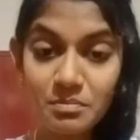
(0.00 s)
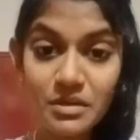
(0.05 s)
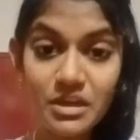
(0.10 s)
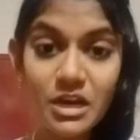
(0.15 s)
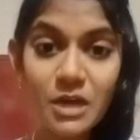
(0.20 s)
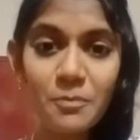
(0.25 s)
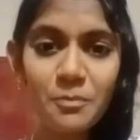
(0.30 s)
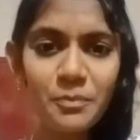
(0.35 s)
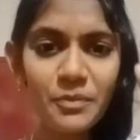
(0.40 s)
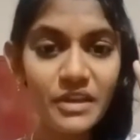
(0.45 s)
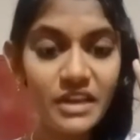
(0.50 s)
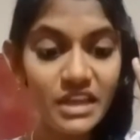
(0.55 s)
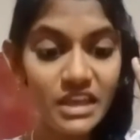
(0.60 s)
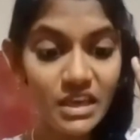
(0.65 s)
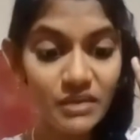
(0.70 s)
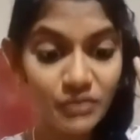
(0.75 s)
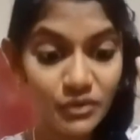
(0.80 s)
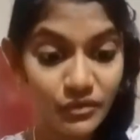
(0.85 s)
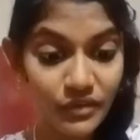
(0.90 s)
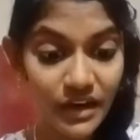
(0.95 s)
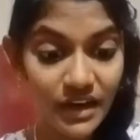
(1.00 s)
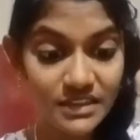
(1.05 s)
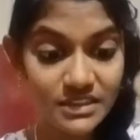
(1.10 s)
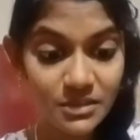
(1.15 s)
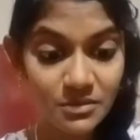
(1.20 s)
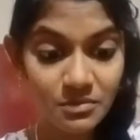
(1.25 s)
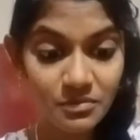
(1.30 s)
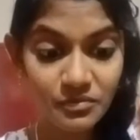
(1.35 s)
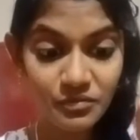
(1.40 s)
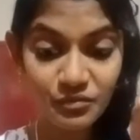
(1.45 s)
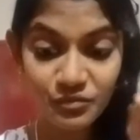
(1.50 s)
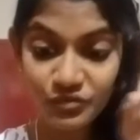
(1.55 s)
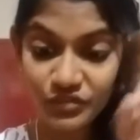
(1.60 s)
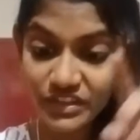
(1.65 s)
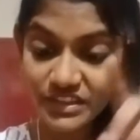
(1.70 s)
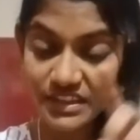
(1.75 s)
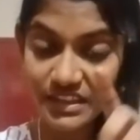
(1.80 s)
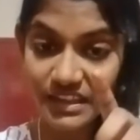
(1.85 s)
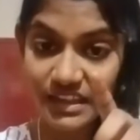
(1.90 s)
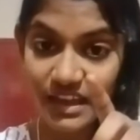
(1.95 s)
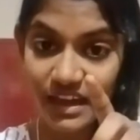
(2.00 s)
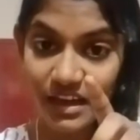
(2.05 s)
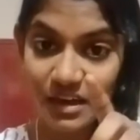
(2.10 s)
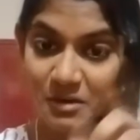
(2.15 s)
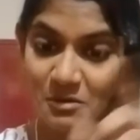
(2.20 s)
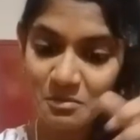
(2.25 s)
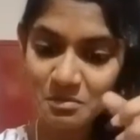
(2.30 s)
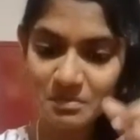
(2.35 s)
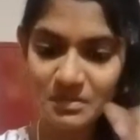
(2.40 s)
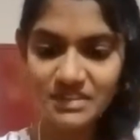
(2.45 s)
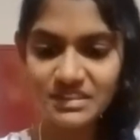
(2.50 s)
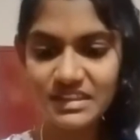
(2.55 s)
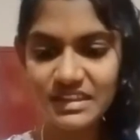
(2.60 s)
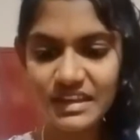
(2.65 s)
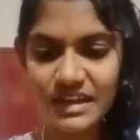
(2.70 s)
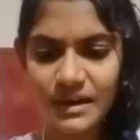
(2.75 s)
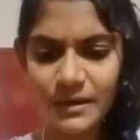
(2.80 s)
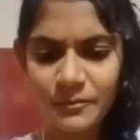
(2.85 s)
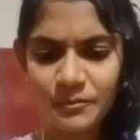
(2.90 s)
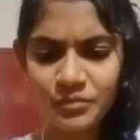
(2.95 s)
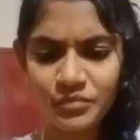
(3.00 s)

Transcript: மிகப்பெரிய விவாதம் விதியா மதியா